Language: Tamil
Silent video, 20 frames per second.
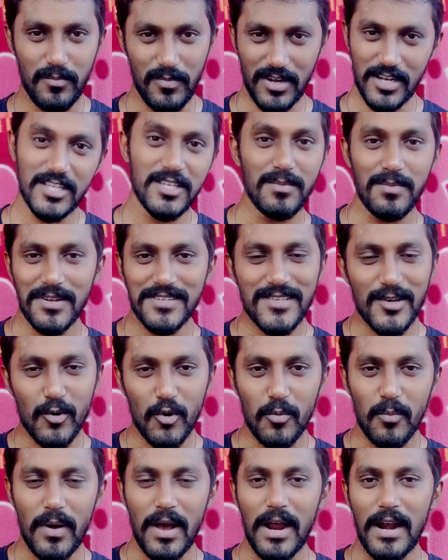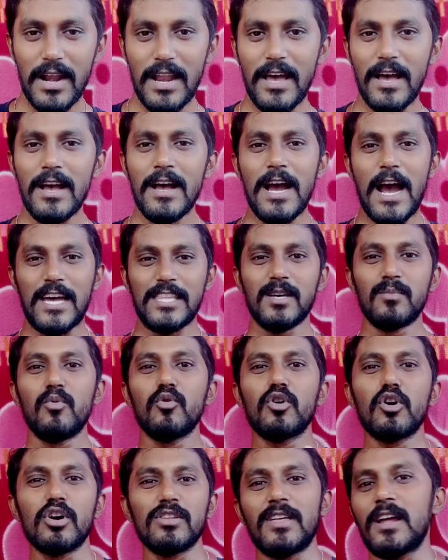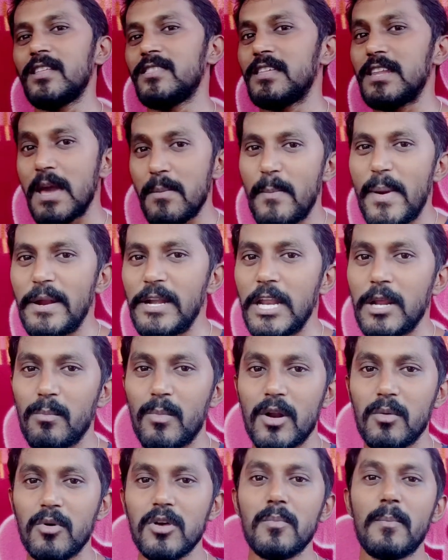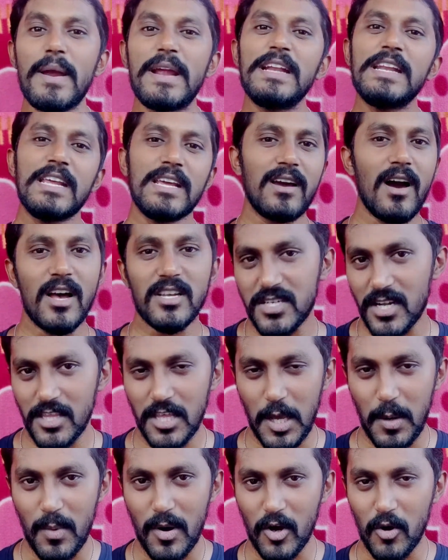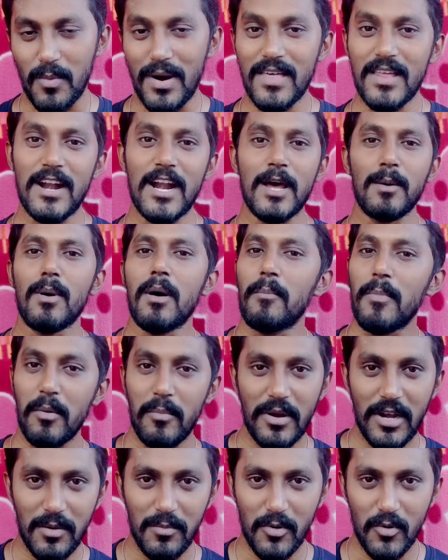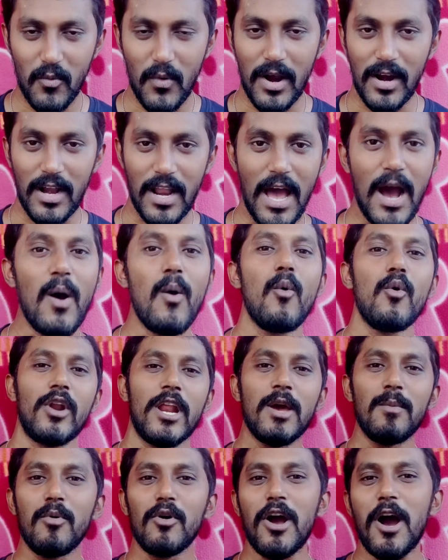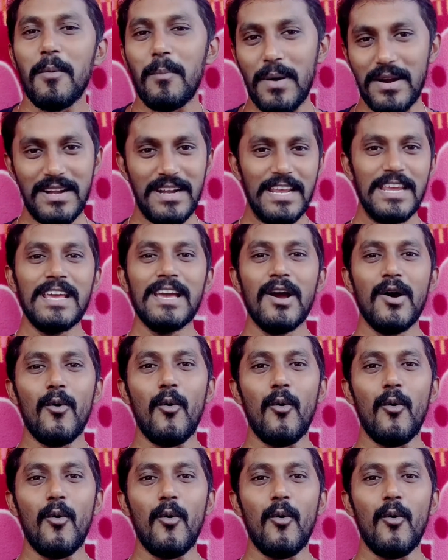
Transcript: பெருசு பெருசாக கொடுப்பாங்கல்ல அந்த புக்குக்கு தனித்தனியாக பெயிண்டிங் பண்ணும்போது பெயிண்டிங் காஸ்ட் அதிகமாகும் அதனால் நம்ம அப்பா அம்மா என்ன பண்ணுவாங்கன்னா ஒரே புக்காக பண்ணி